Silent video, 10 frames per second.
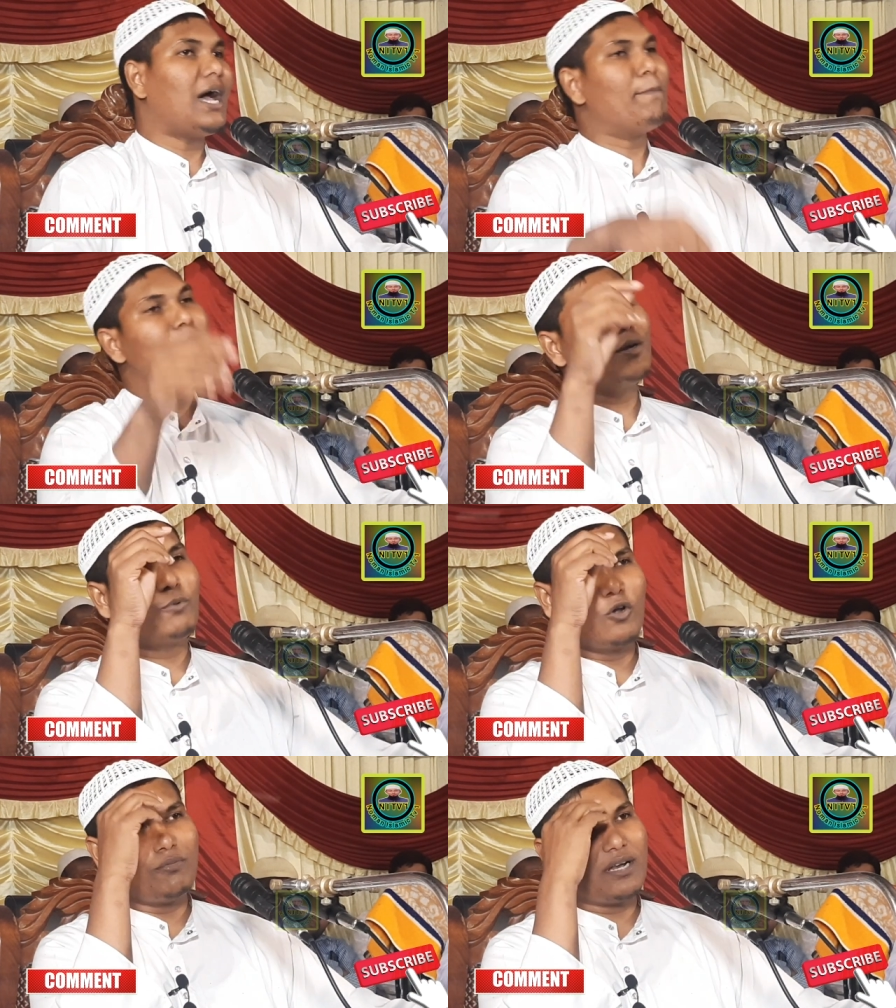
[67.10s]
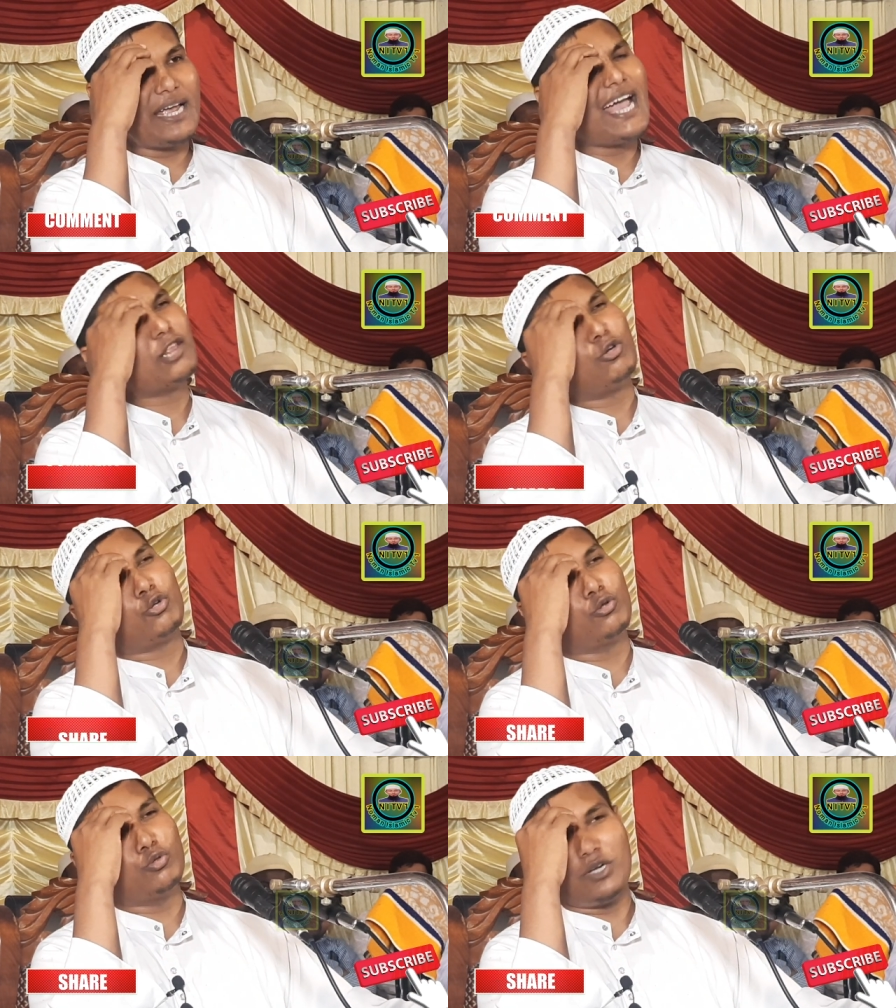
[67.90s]
আপনি বলবেন এত
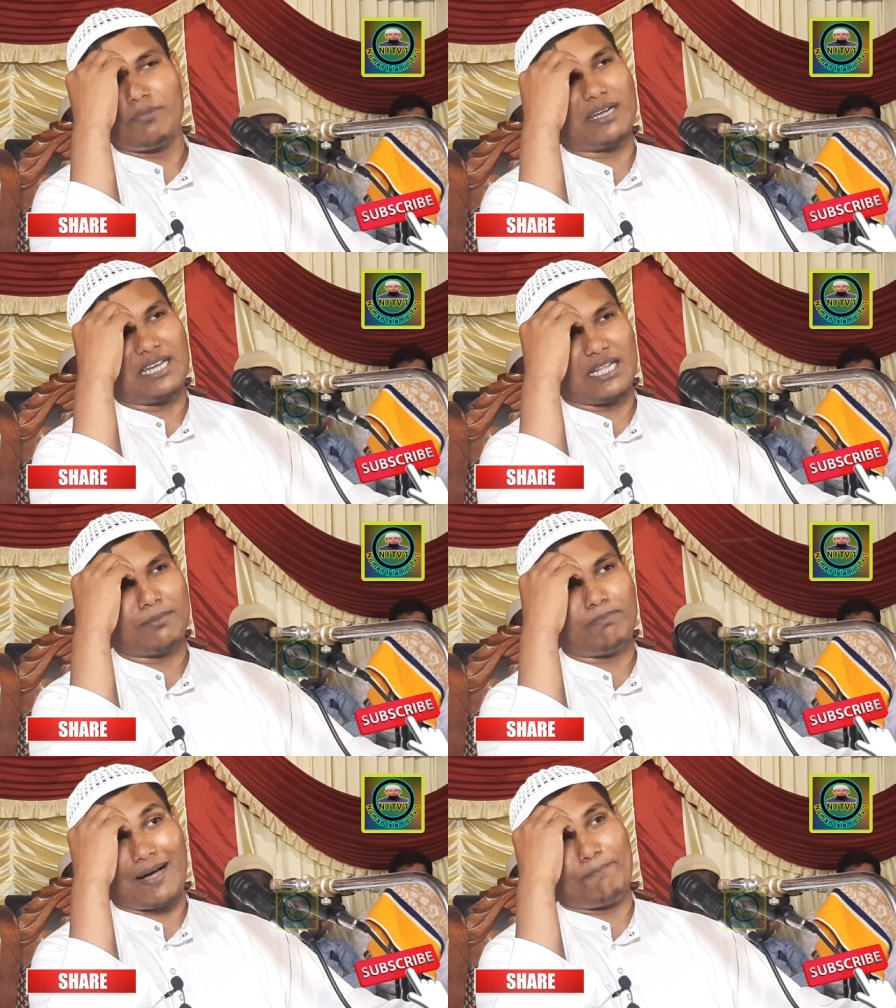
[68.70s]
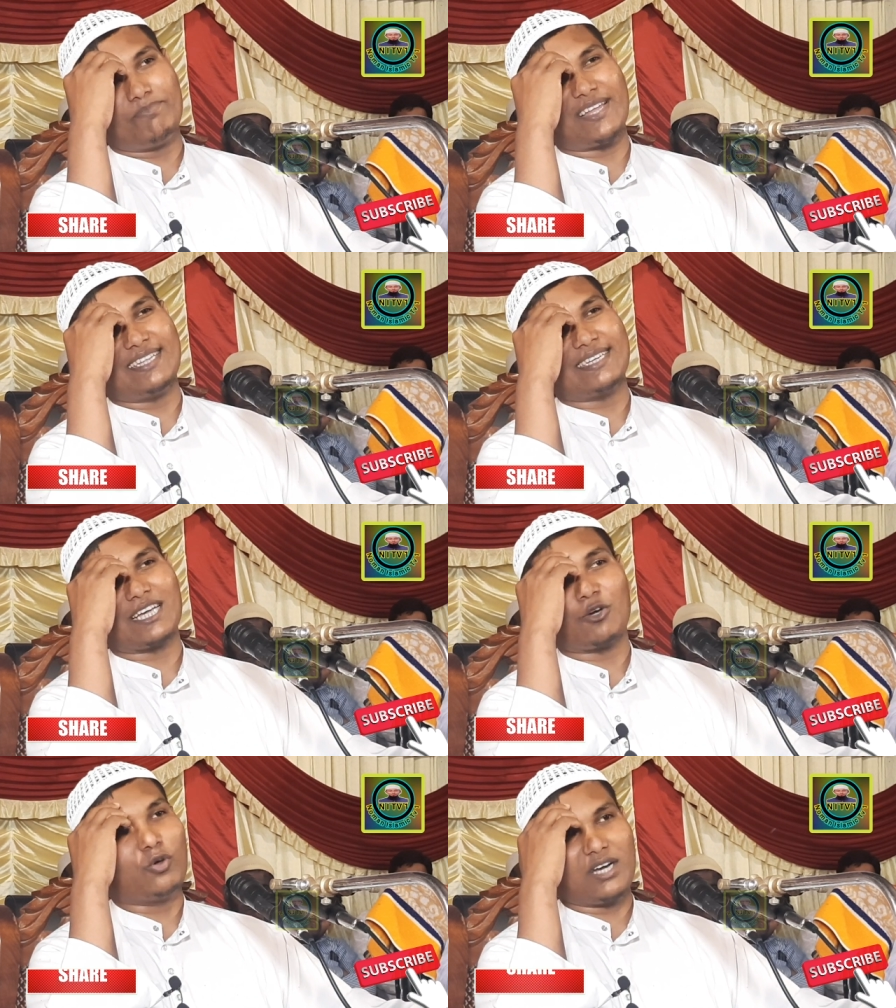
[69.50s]
সুন্দর এবাদাত দাদা
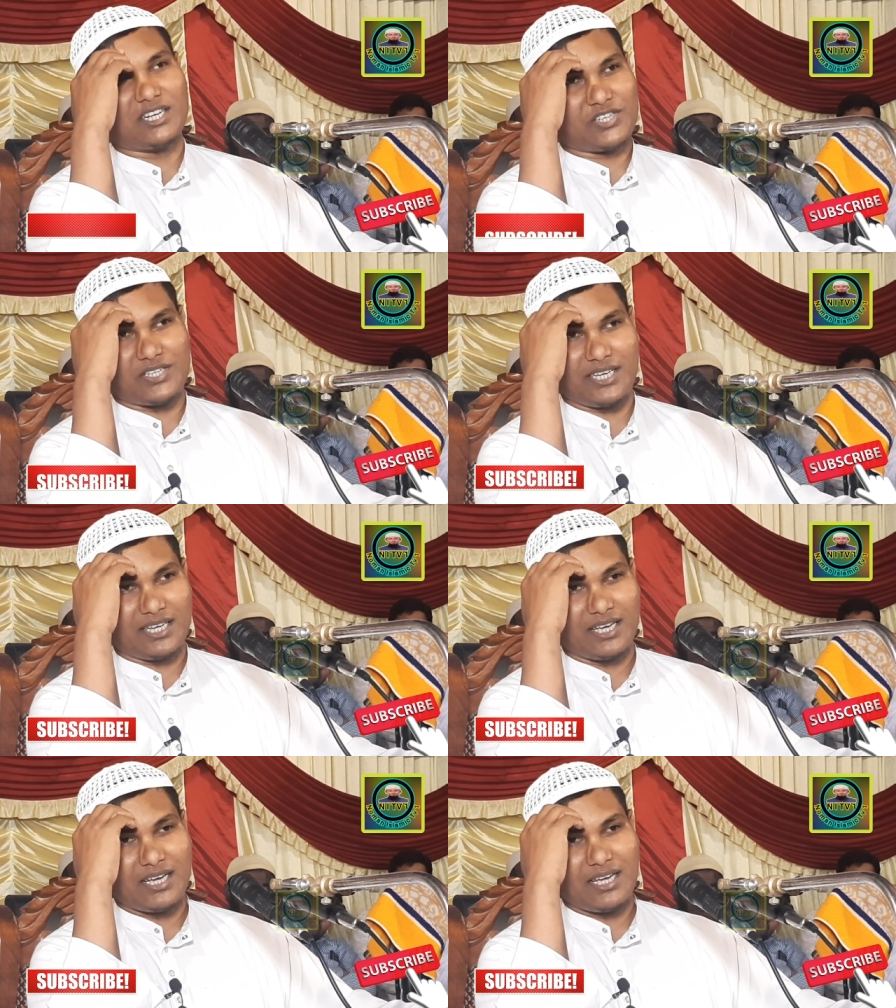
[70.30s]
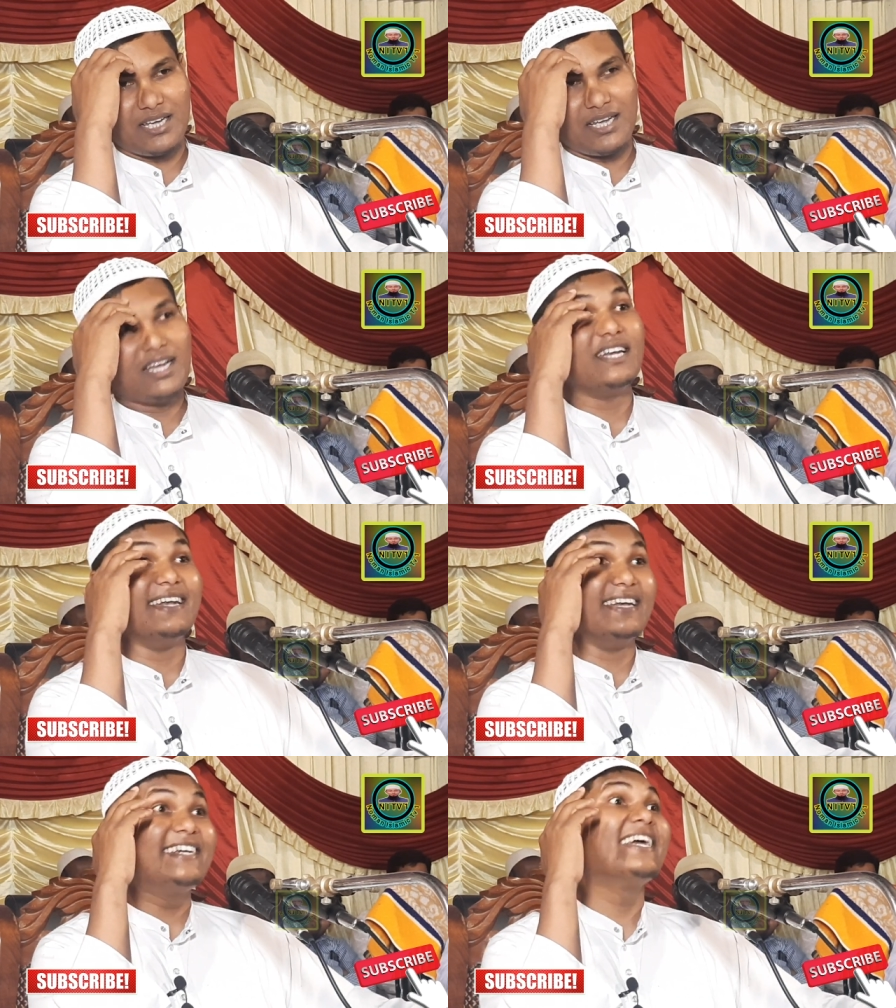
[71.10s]
থেকে করে আসছি
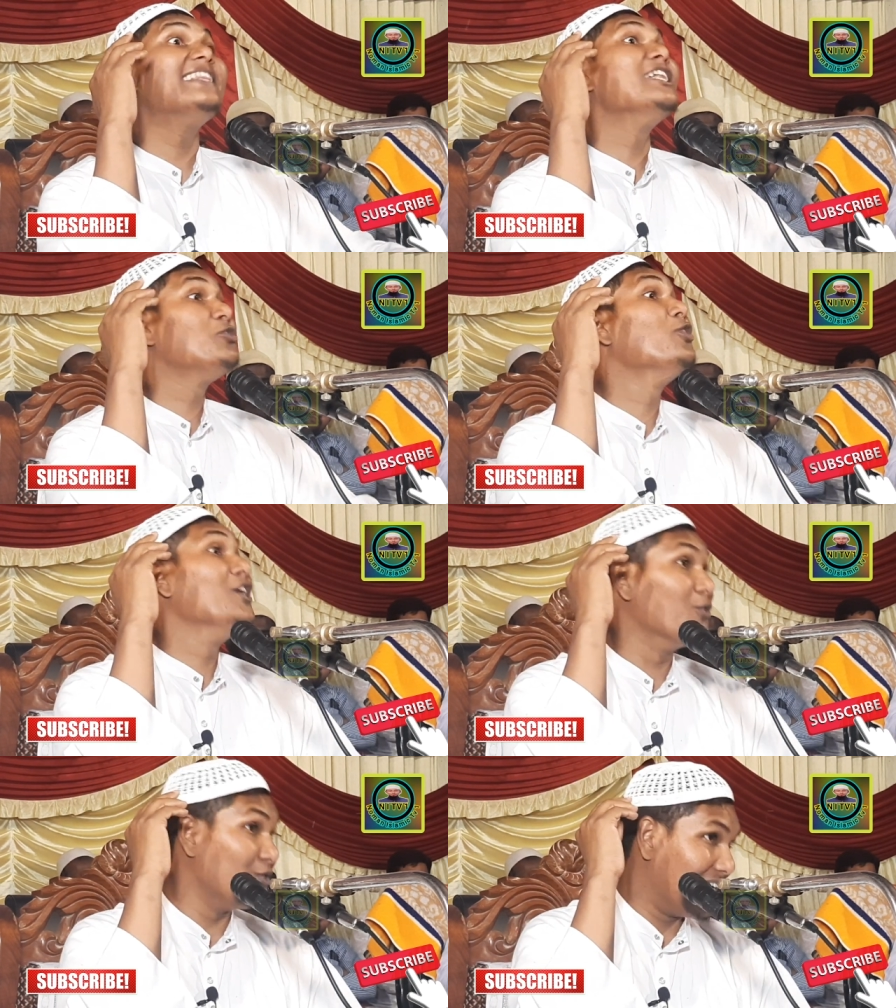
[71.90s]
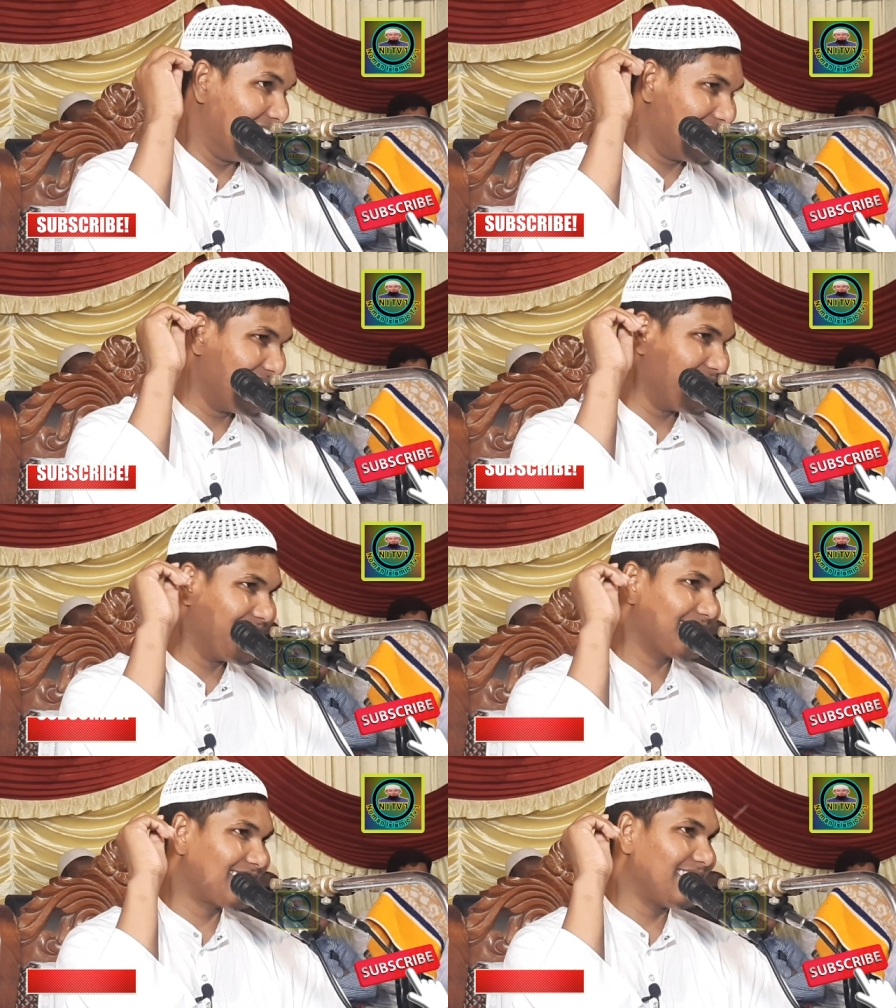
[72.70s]
নিষেধের দলিল কোথায়
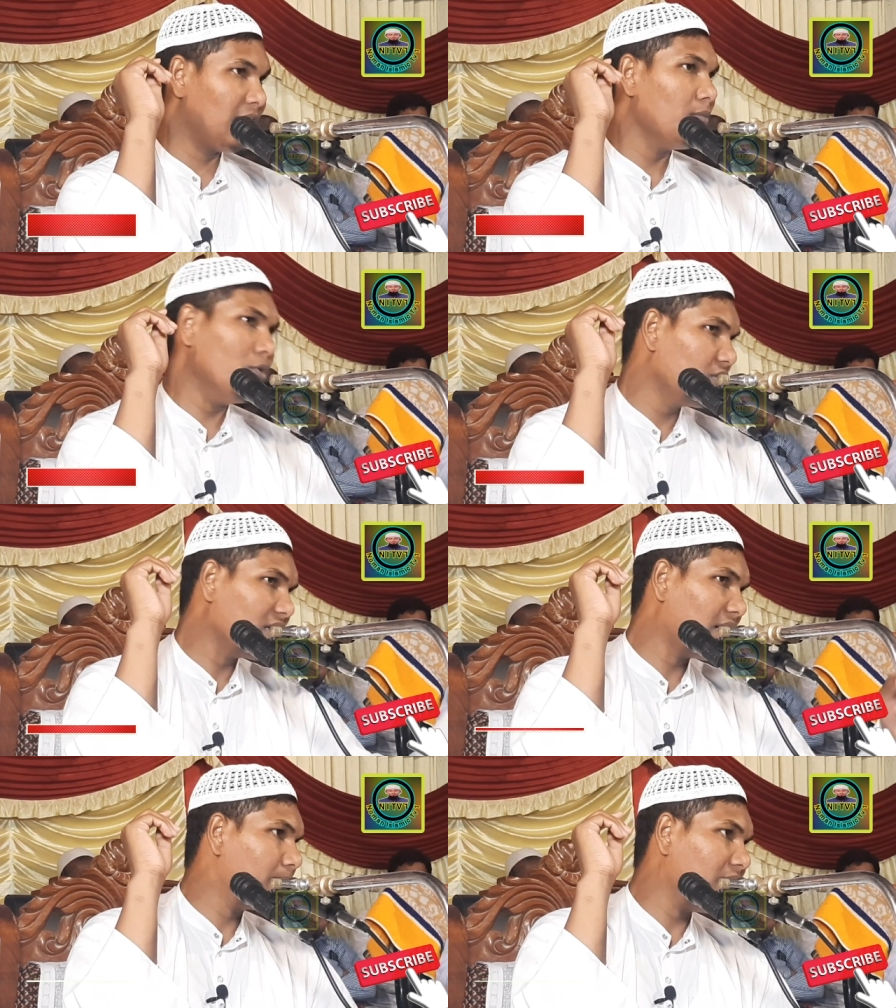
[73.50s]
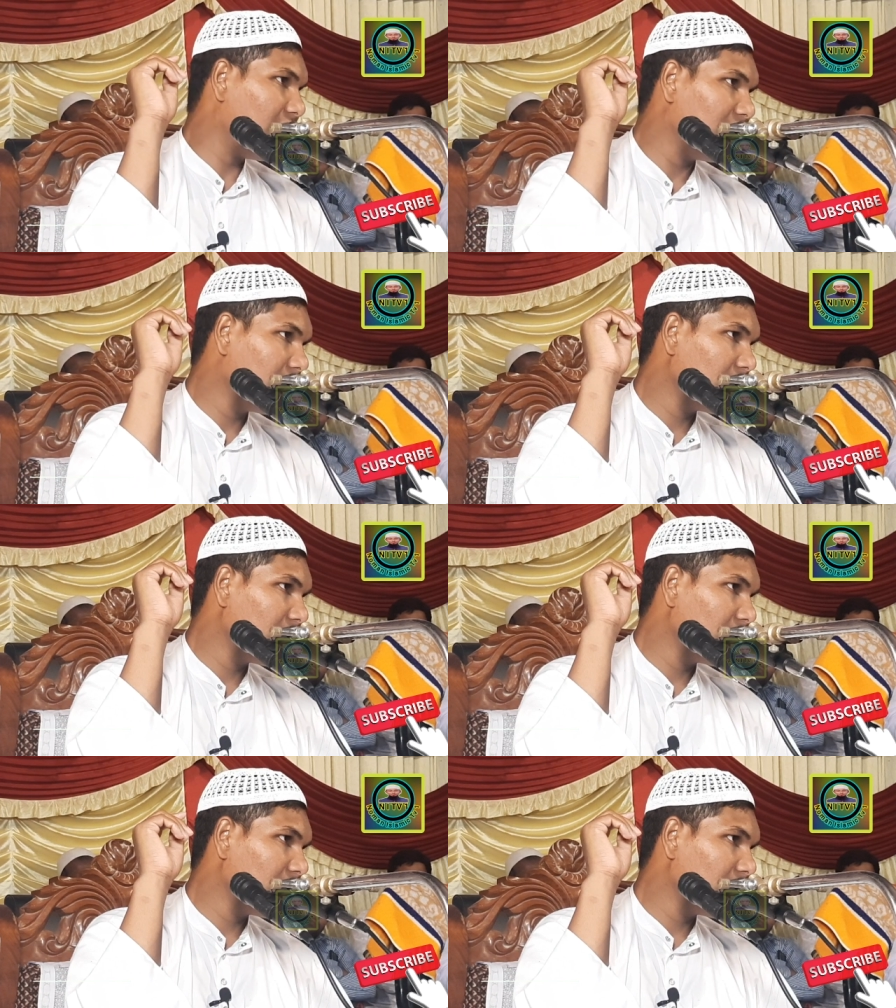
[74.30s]
বলছেন না আপনার